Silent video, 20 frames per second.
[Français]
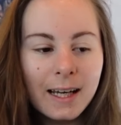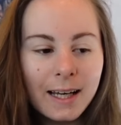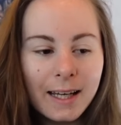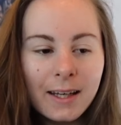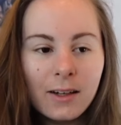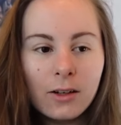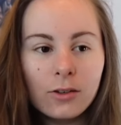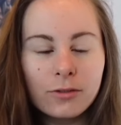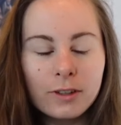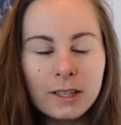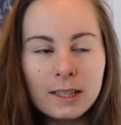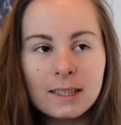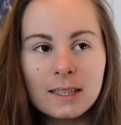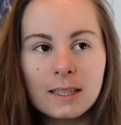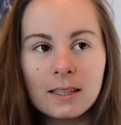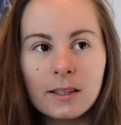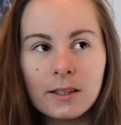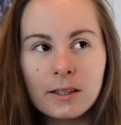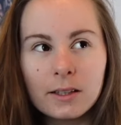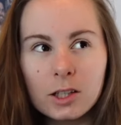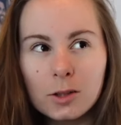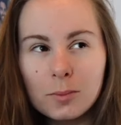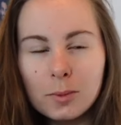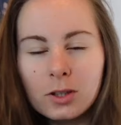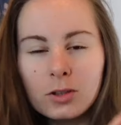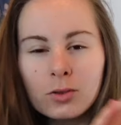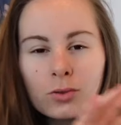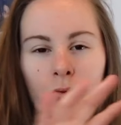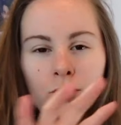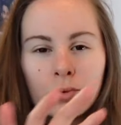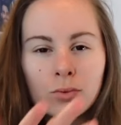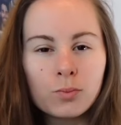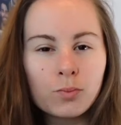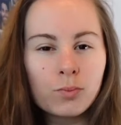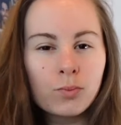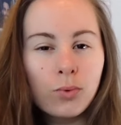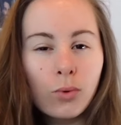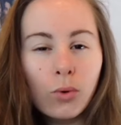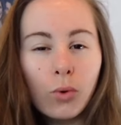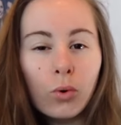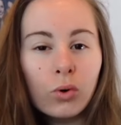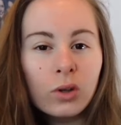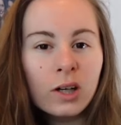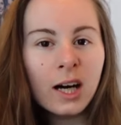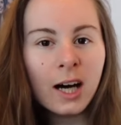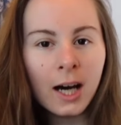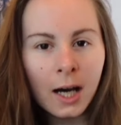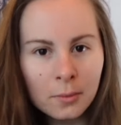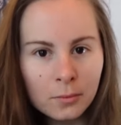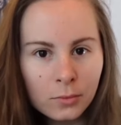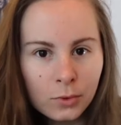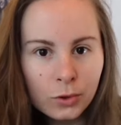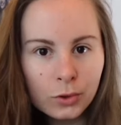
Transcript: Et en fait, il y a une espèce de programme